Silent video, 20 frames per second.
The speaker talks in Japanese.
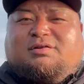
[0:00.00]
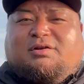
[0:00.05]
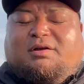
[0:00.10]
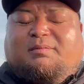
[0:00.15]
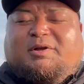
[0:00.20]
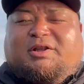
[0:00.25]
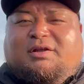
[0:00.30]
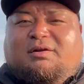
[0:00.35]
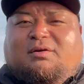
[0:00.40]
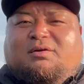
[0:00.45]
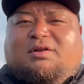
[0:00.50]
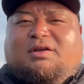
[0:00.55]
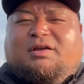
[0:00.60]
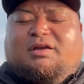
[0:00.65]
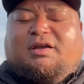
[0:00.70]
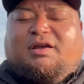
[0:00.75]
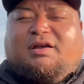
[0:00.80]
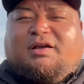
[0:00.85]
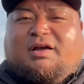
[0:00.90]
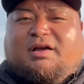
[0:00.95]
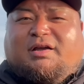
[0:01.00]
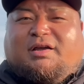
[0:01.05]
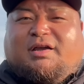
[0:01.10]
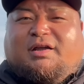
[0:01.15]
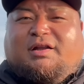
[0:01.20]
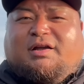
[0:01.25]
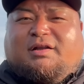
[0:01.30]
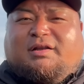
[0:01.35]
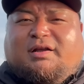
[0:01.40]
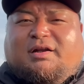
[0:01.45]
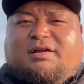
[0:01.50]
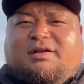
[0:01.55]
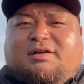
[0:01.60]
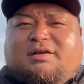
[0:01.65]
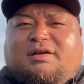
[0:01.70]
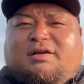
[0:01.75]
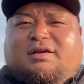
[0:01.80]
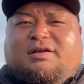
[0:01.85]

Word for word: それまでの人間関係であったり、